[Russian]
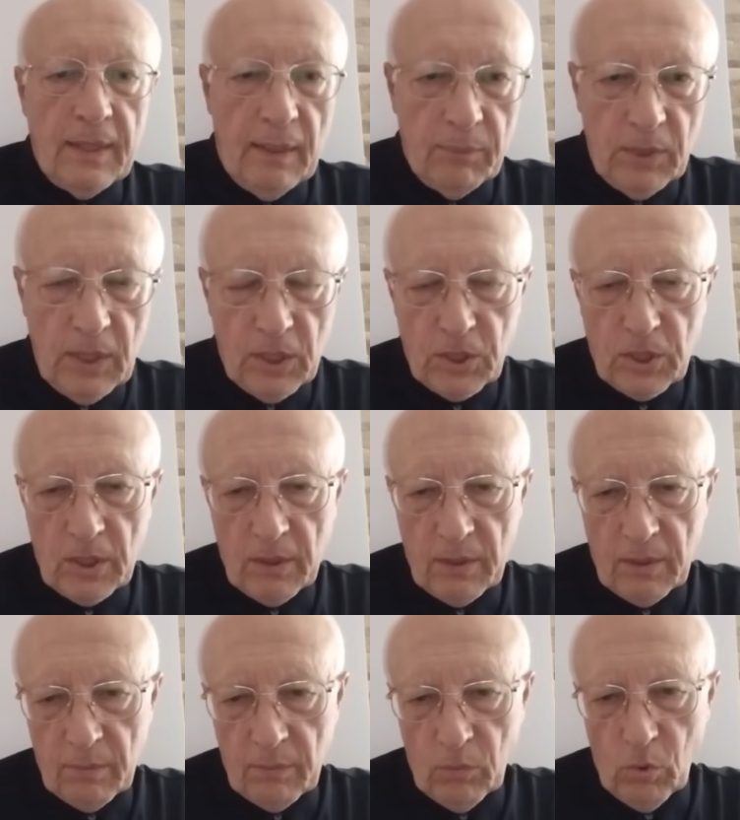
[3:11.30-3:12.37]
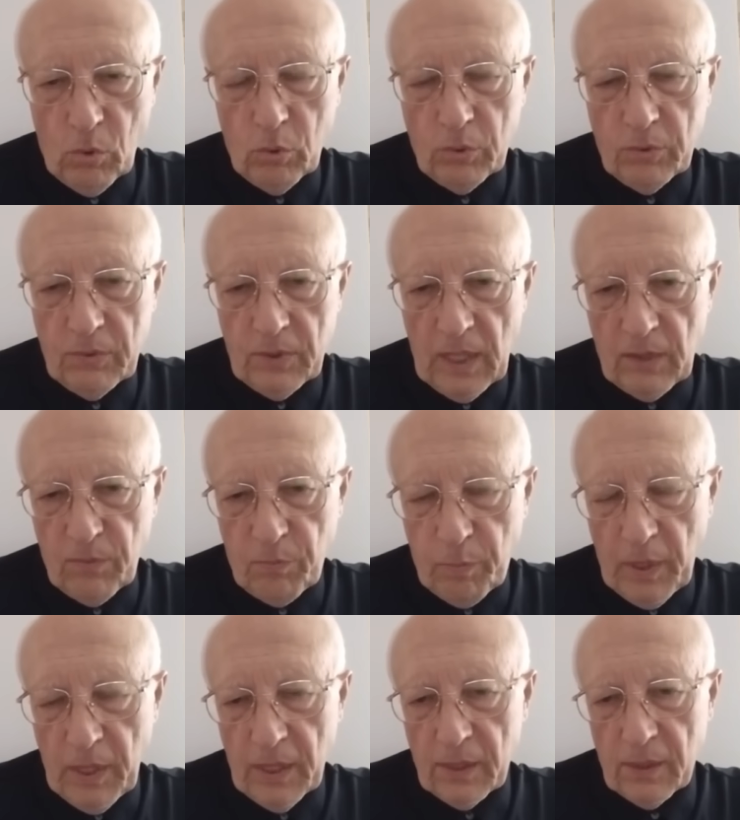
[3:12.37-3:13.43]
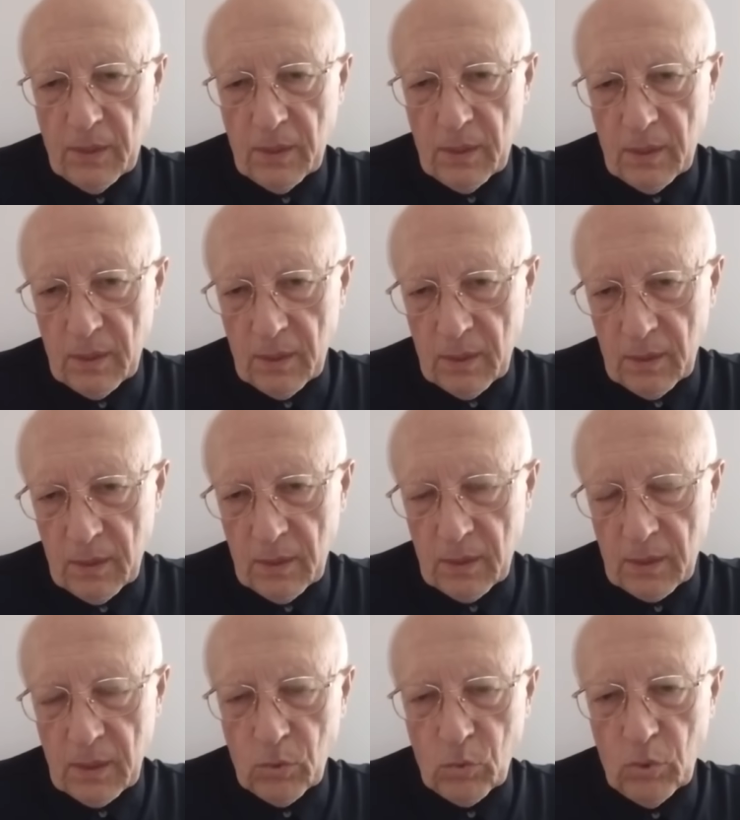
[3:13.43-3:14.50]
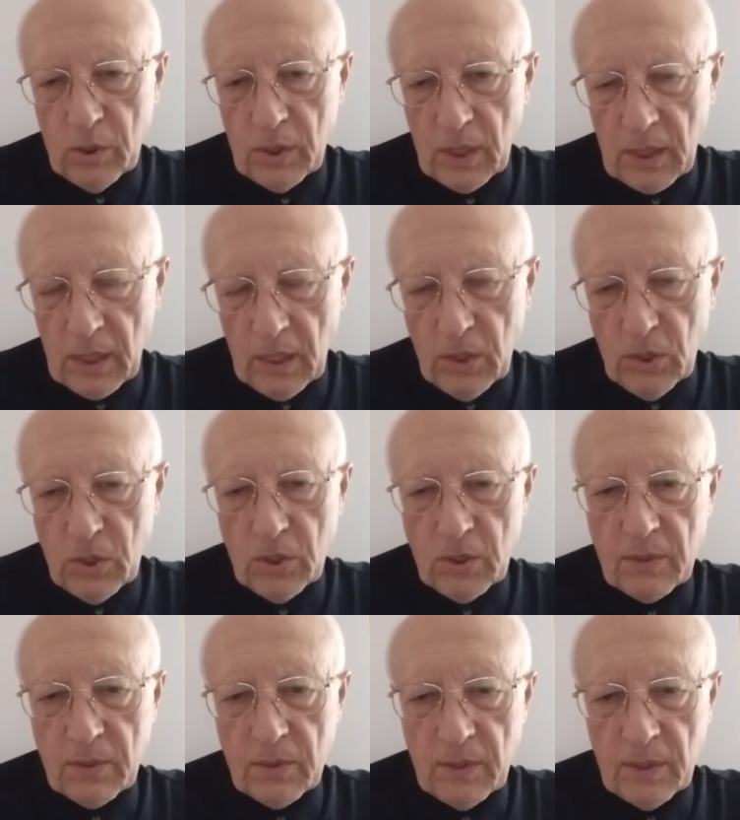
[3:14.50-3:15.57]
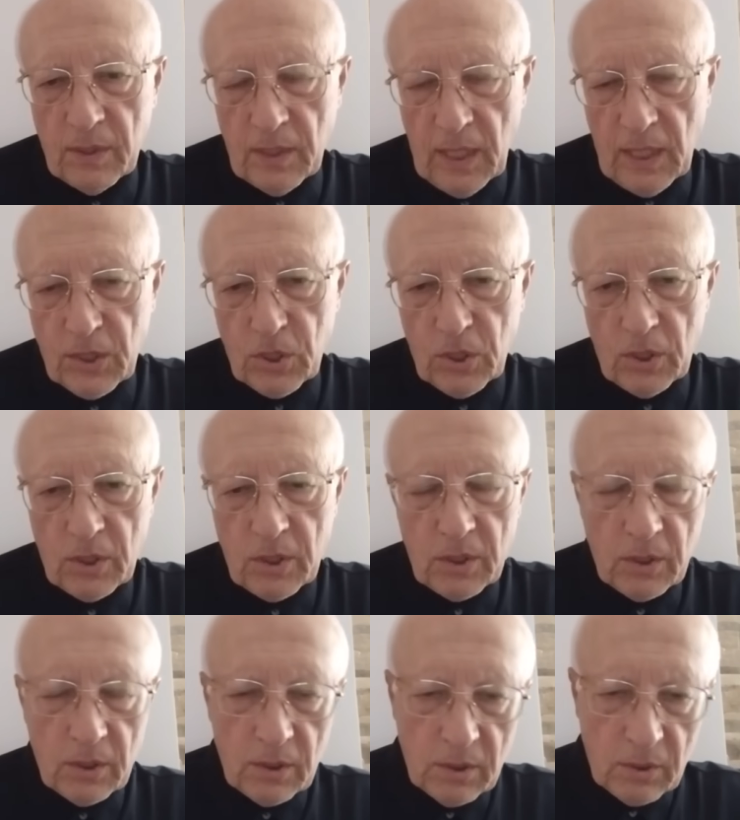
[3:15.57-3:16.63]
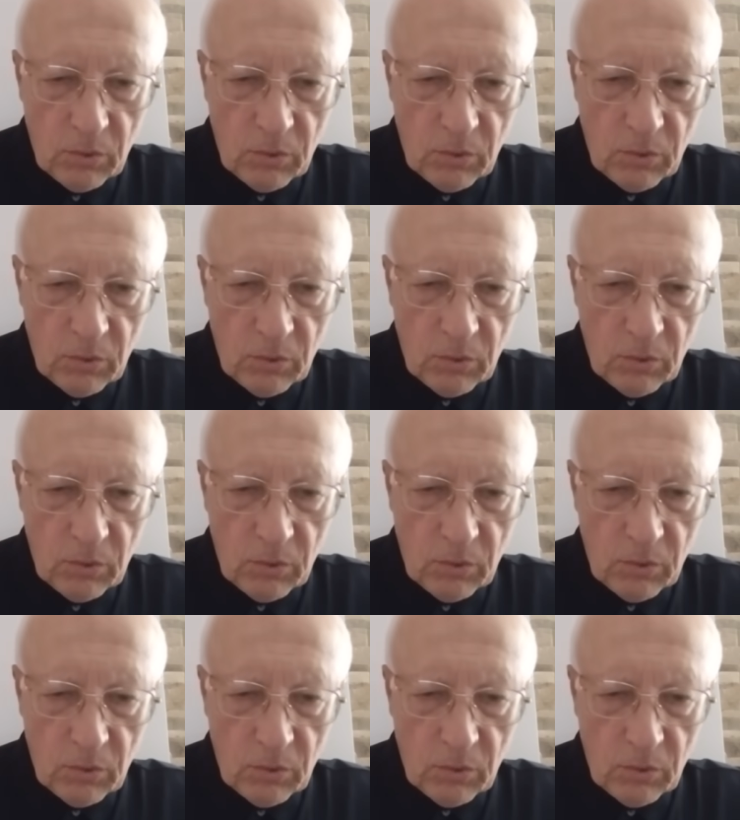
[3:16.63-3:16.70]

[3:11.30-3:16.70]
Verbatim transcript: там даже могут взять в плен э, какое-то количество наших э,